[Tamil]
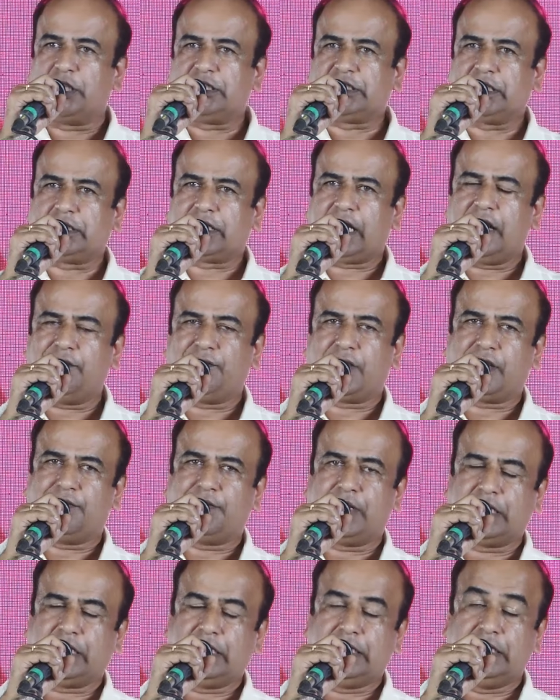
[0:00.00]
புரட்சி தலைவர்
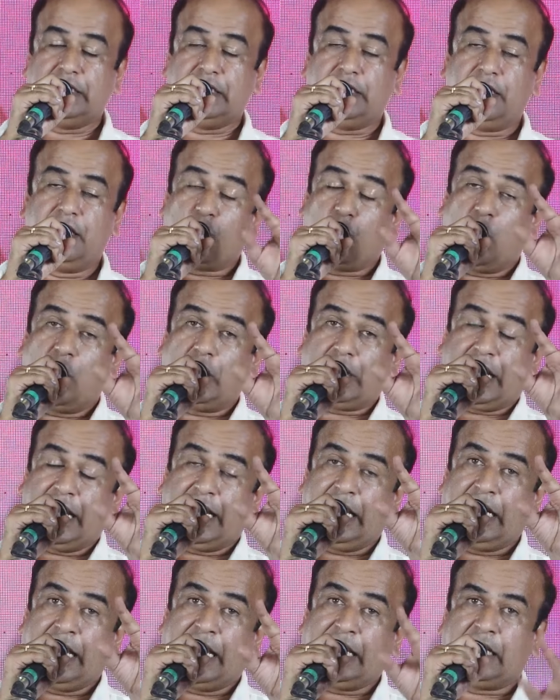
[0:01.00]
அவர்கள்
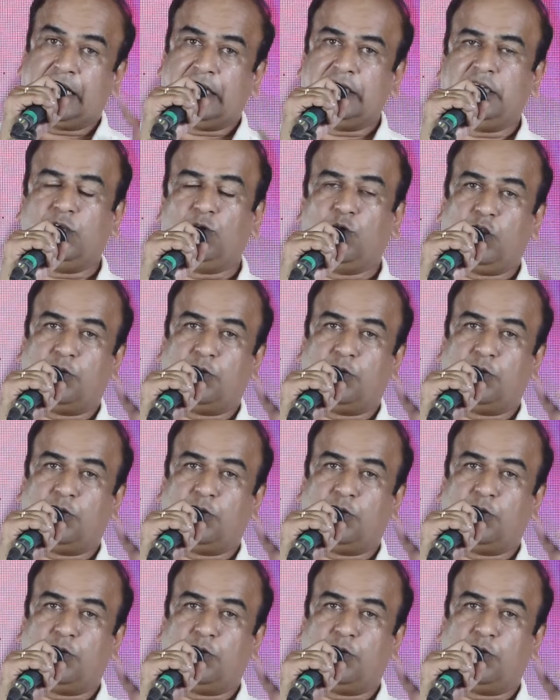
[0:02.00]
கோட்டையில இருந்து